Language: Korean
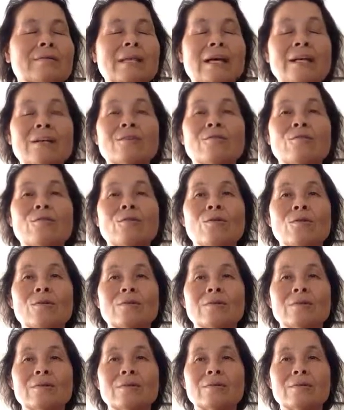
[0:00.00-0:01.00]
달고
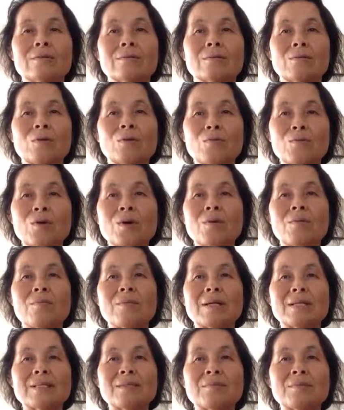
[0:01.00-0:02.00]
오묘한
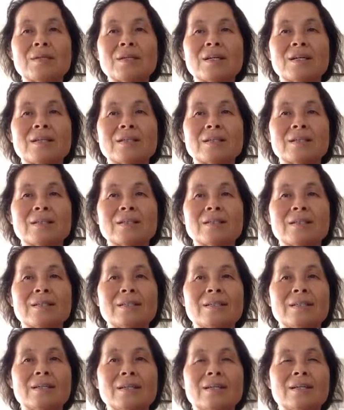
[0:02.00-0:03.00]
말씀이라는
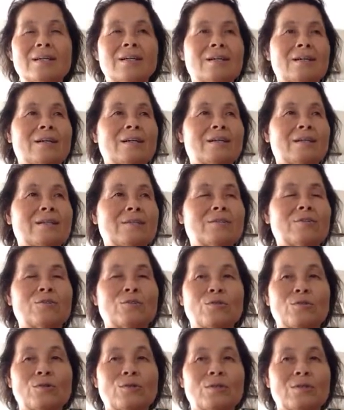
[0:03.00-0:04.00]
것을
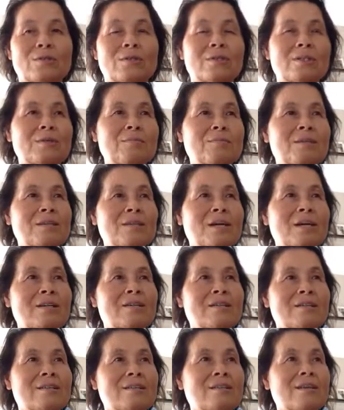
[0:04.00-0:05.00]
저도 느낍니다.
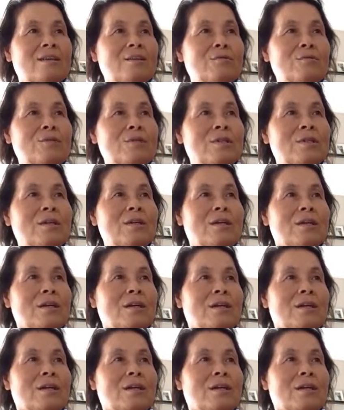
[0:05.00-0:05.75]
그런데 우리